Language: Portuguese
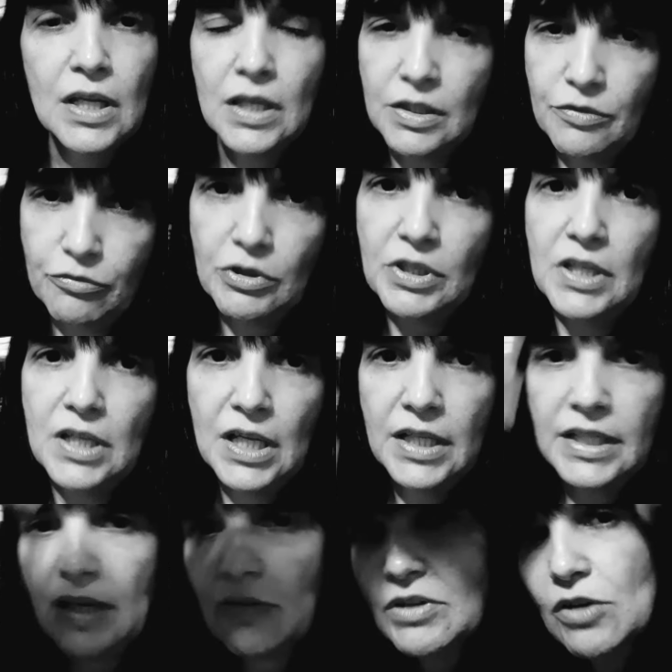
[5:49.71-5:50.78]
que foi
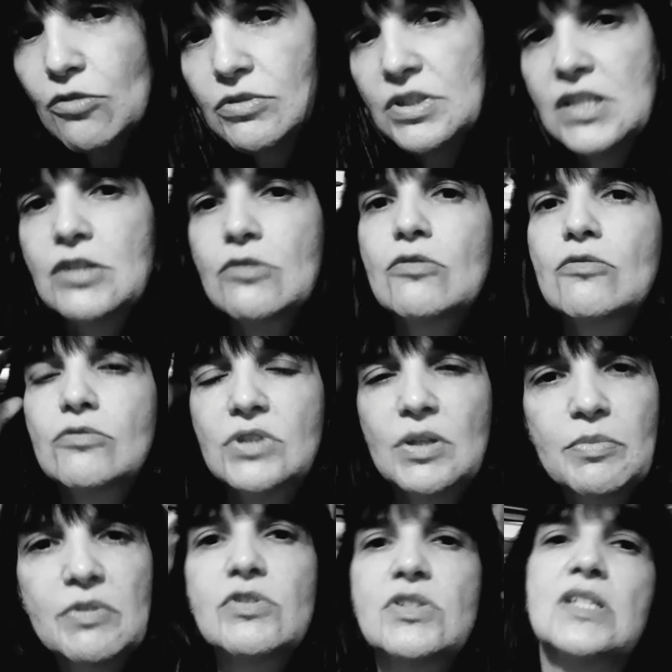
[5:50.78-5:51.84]
né, o que aconteceu, que eu contei
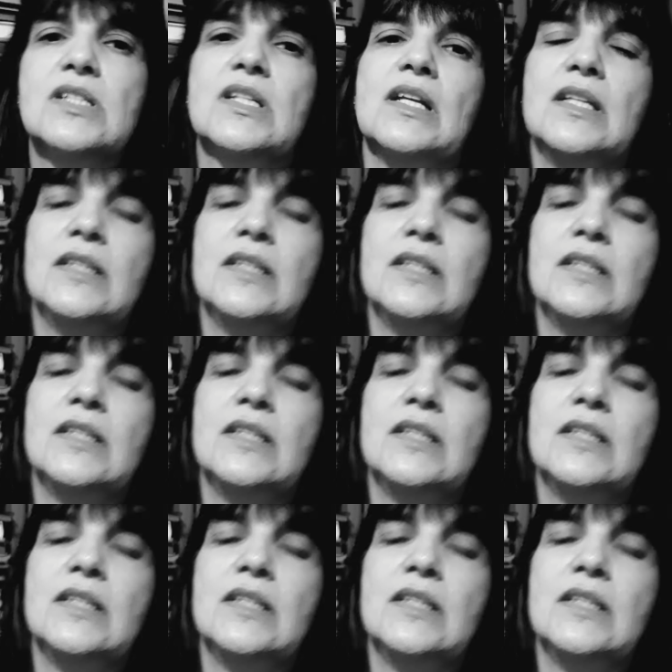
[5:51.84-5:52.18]
para vocês, que ele